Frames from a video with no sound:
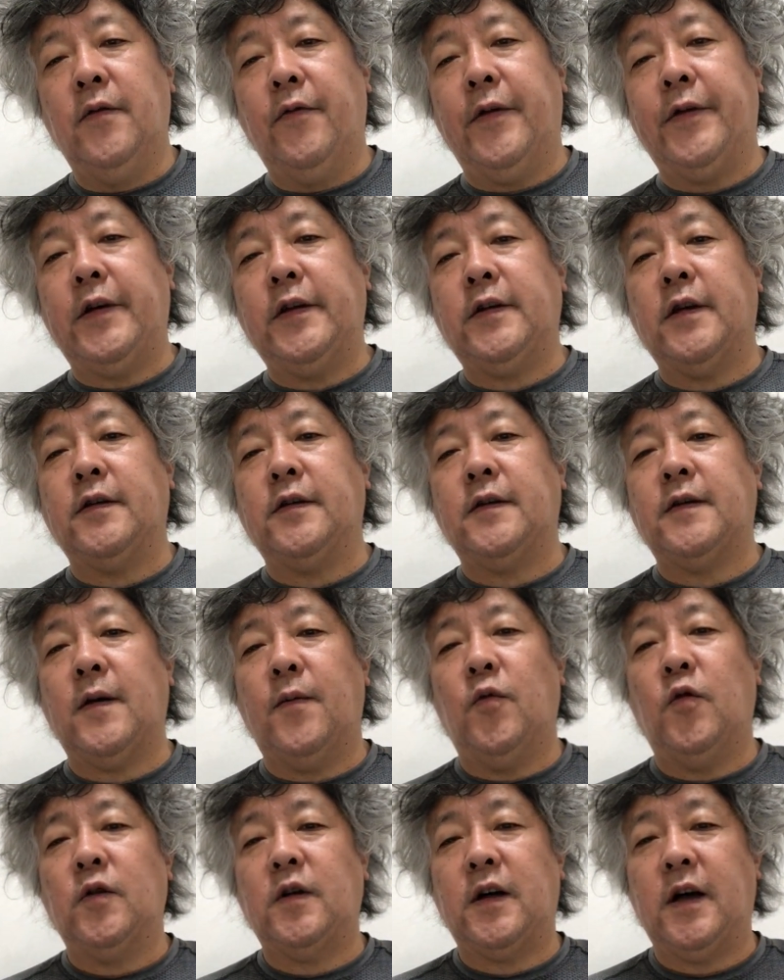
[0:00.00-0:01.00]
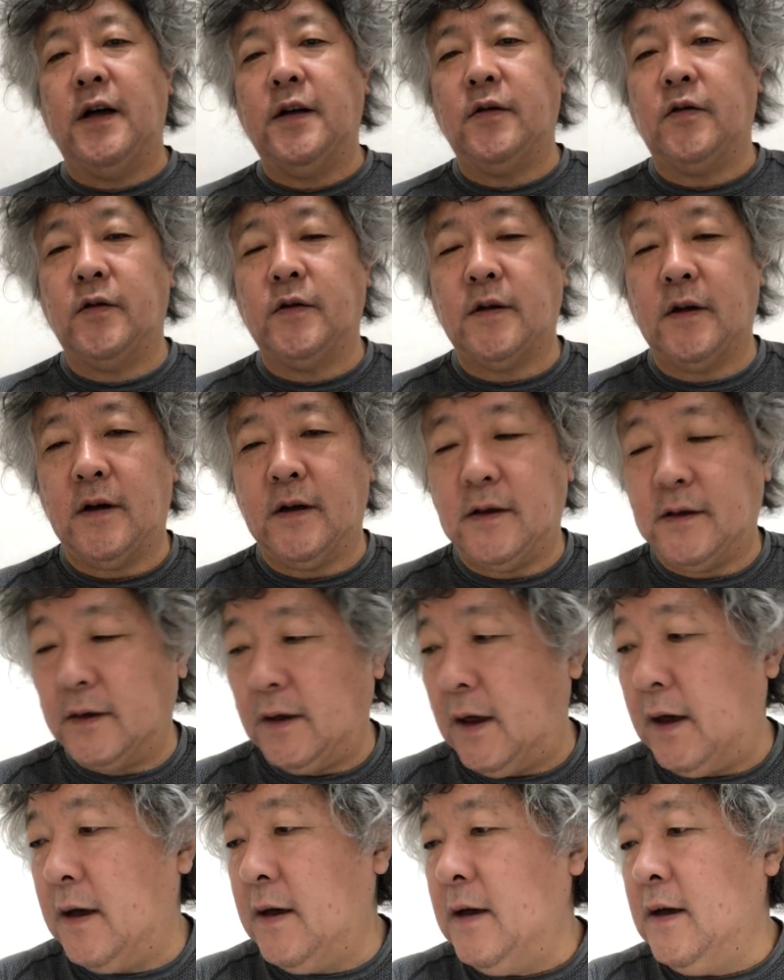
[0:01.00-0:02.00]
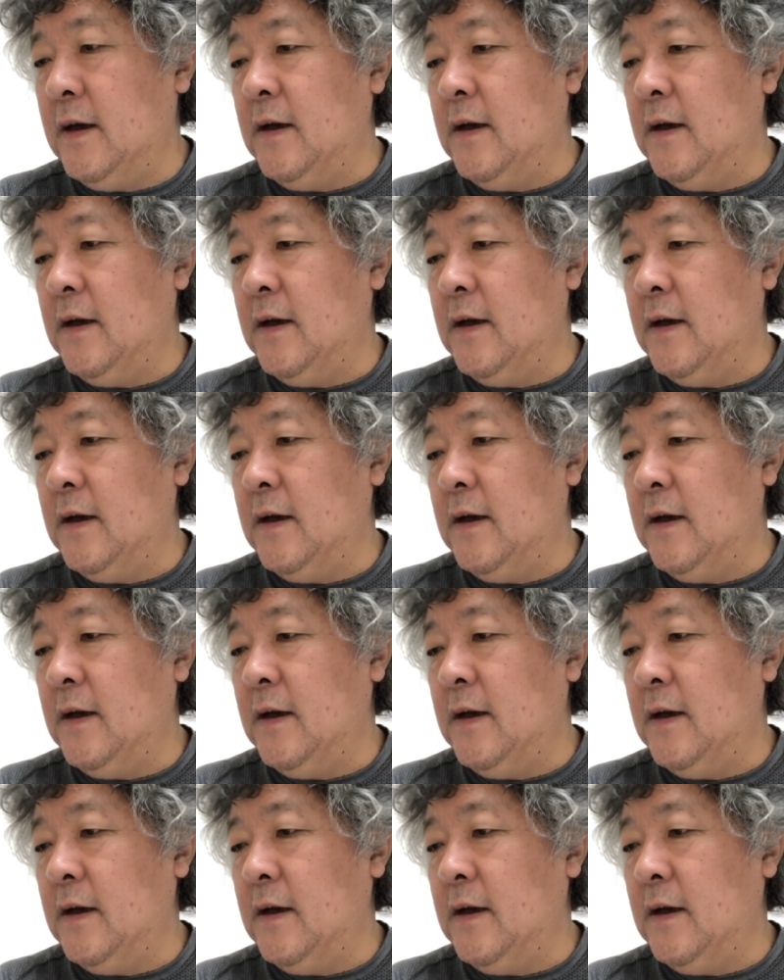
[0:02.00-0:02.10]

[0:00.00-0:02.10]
私たち専門家会議としてはですね